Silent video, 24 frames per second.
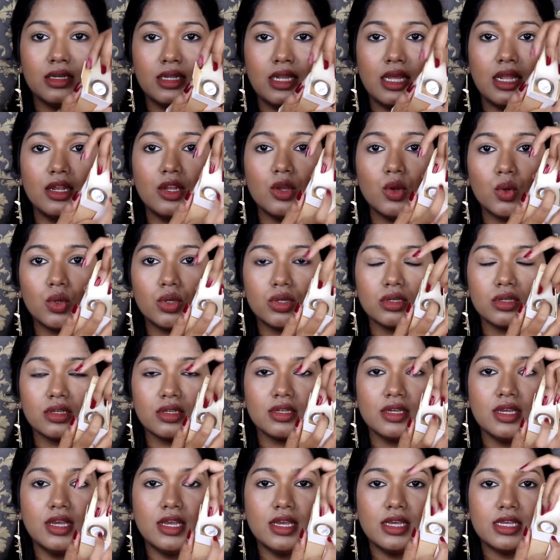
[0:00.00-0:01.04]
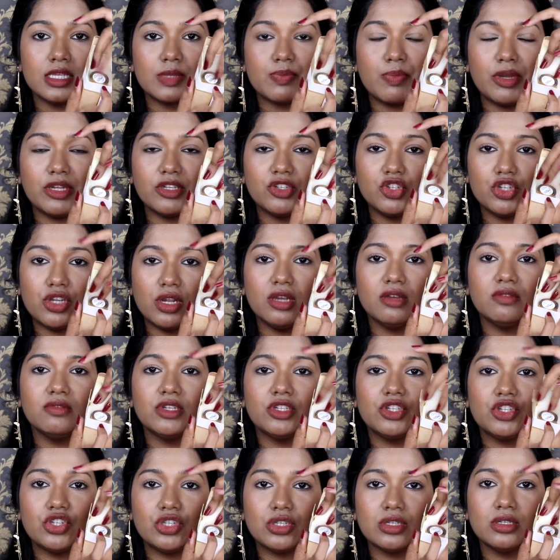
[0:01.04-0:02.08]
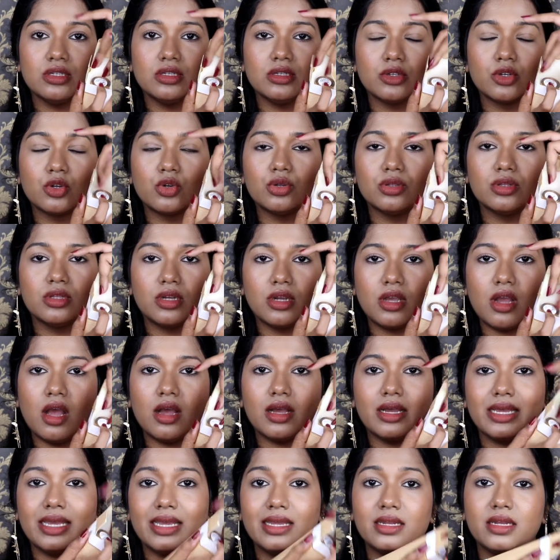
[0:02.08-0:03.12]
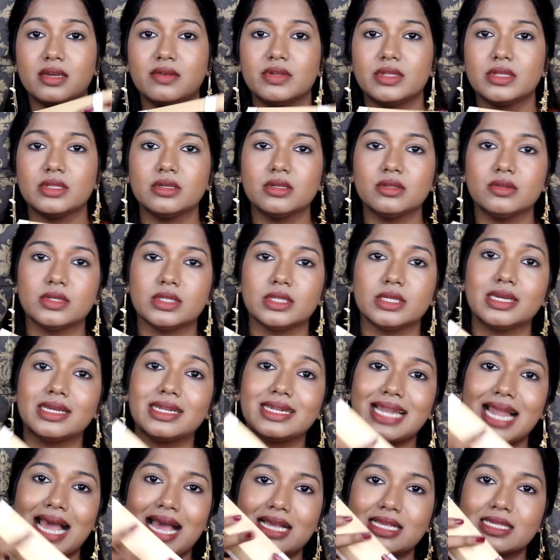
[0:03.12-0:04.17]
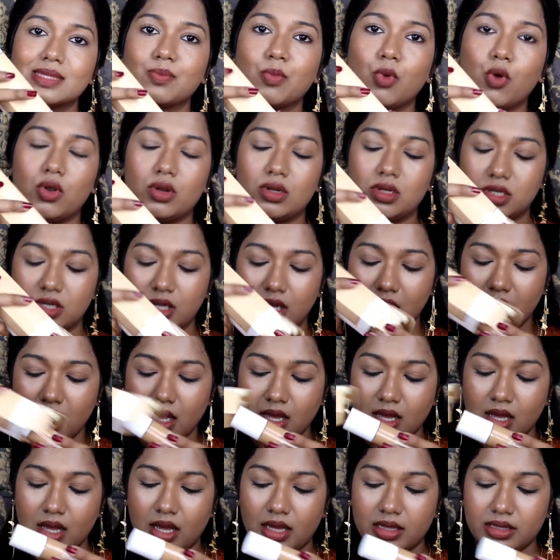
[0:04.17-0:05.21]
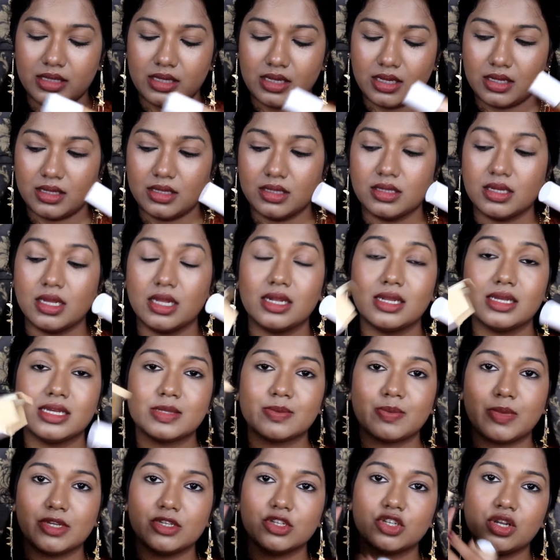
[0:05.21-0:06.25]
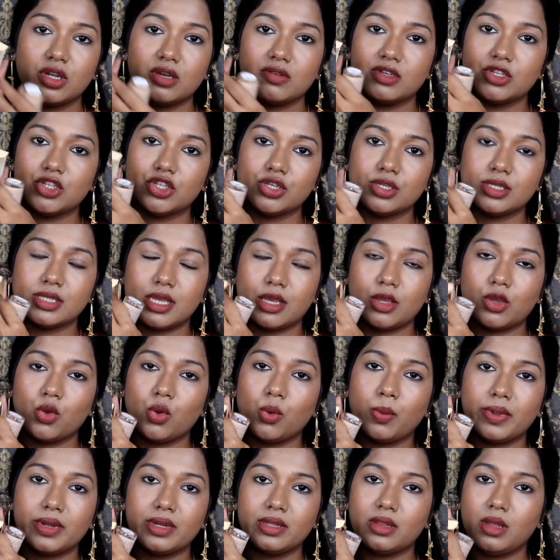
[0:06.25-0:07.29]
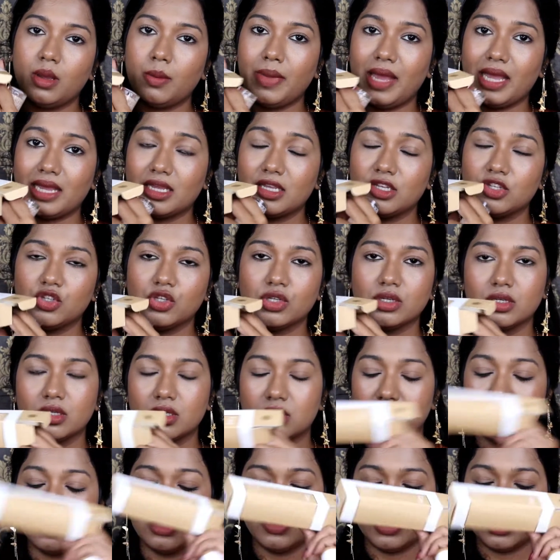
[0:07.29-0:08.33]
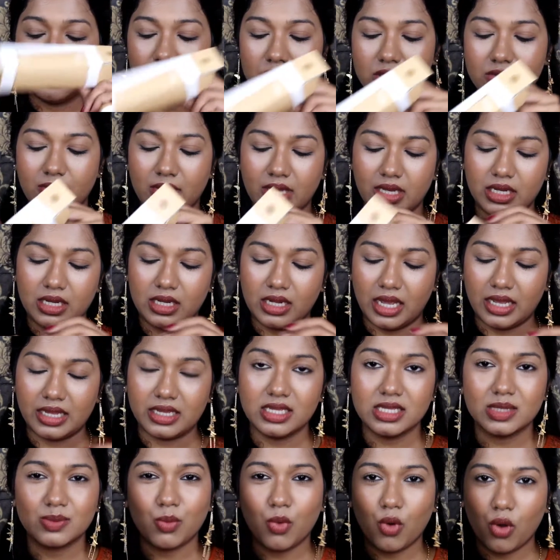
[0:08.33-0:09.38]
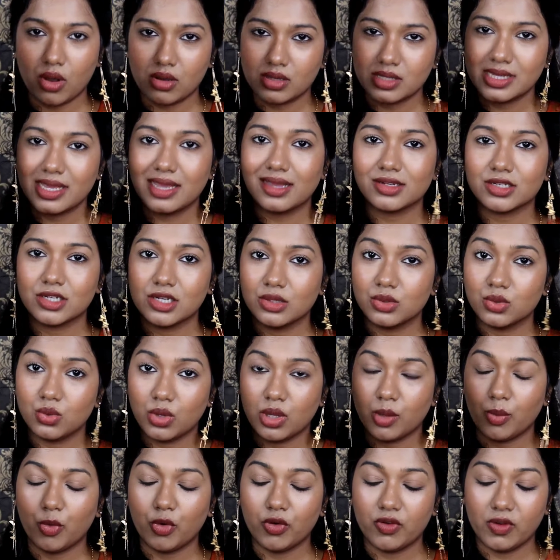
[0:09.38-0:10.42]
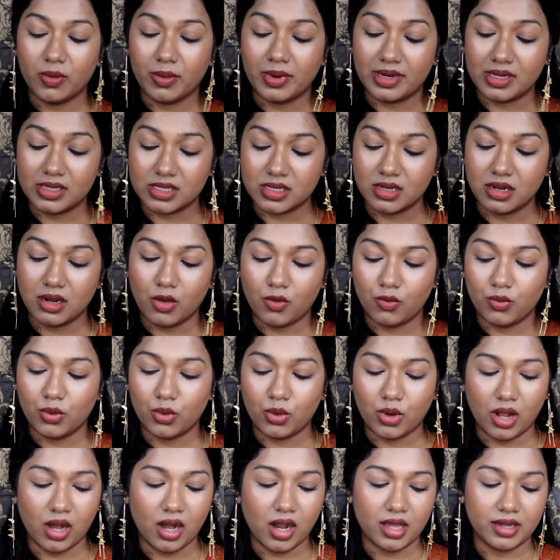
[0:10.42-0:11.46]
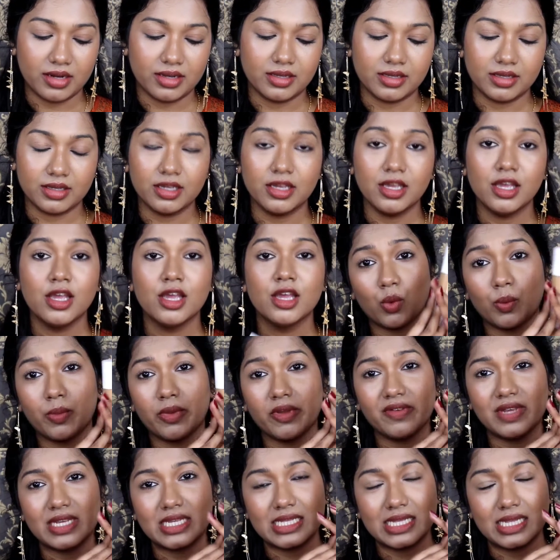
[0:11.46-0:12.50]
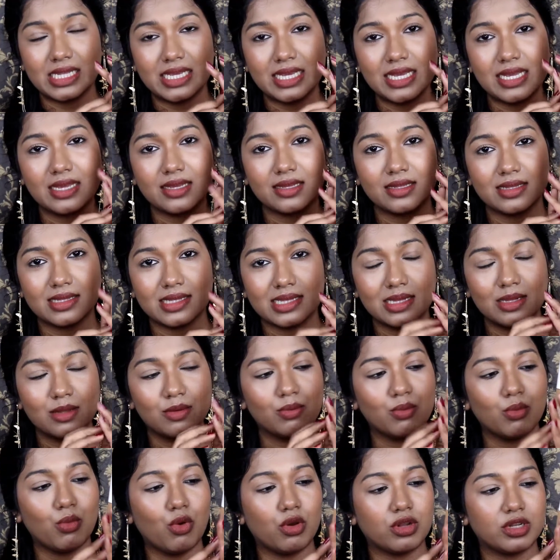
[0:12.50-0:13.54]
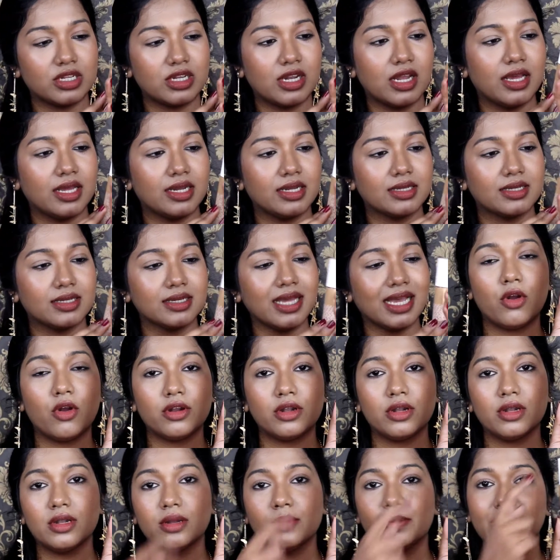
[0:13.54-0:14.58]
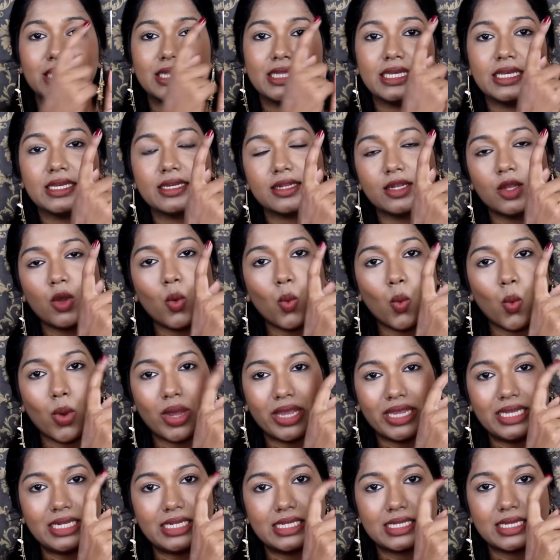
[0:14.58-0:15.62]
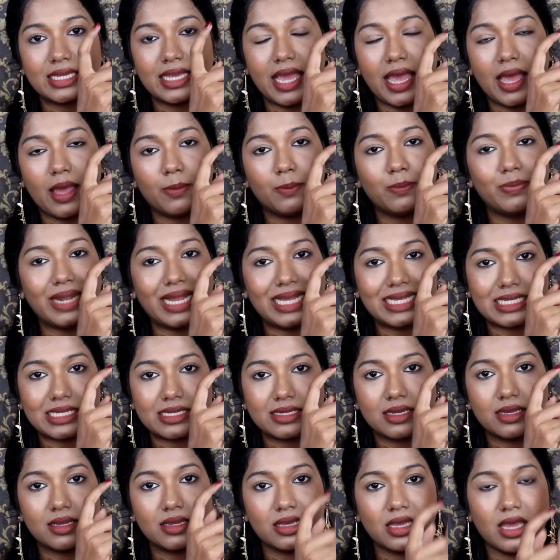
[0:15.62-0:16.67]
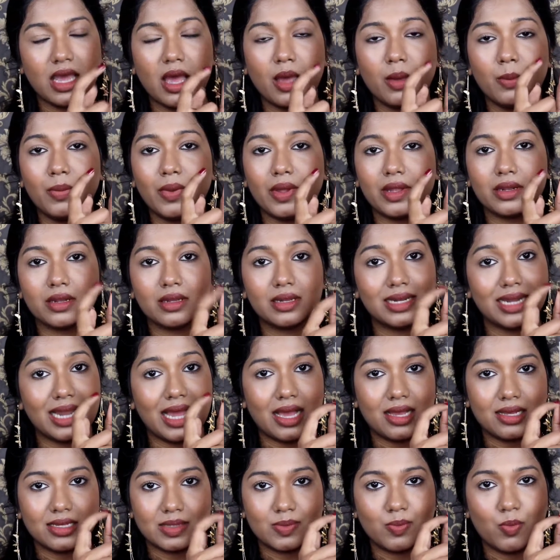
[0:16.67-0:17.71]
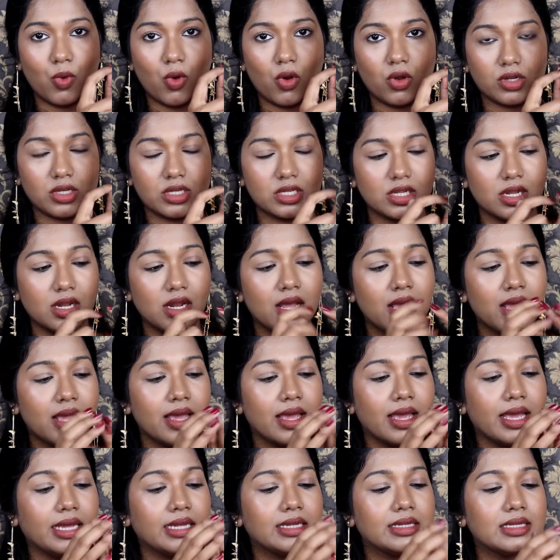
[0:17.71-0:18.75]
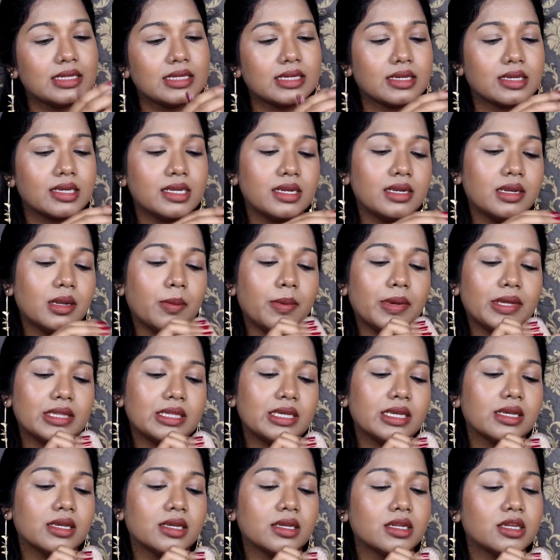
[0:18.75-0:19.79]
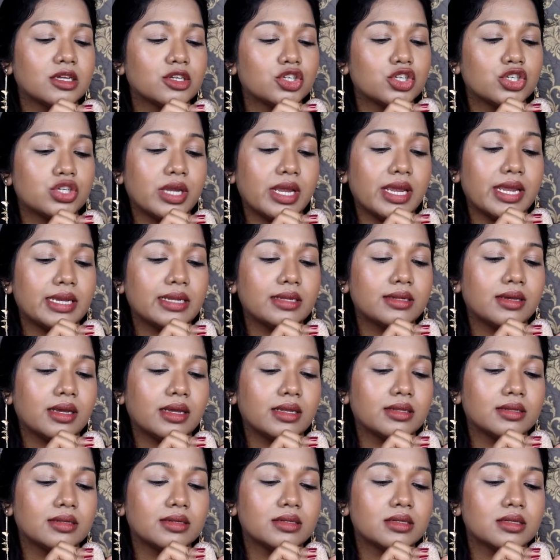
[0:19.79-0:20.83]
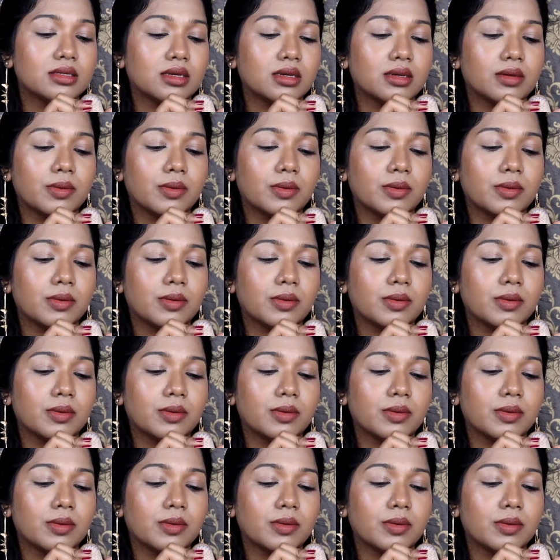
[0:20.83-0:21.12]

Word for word: நல்ல ஒரு ஸ்பஞ்ச்லாம் வச்சு கொடுத்துருக்காங்க ஏன்னா வந்து இது வந்து கிளாஸ் பாட்டில் அதனால் நல்லா ஸ்பஞ்ச்லாம் வச்சு செக்யூர் பண்ணி தான் பேக்கேஜிங் இருக்குது விச் இஸ் வெரி நைஸ் பாக்ஸே ஆக்சுவலி தூக்கி போடவே மனசு இல்லை அவ்வளோ நல்லாயிருக்கு ரொம்பவே ஸ்லீக் அண்ட் ஸ்லிம் பாட்டிலாக இருக்குது பாட்டில் பார்த்தீங்கன்னா ஒயிட் கேப் பிளாஸ்டிக் கேப் அண்ட் கிளாஸ் பாட்டில் அண்ட் கீழே பார்த்தீங்கன்னா ஷேட் அண்ட்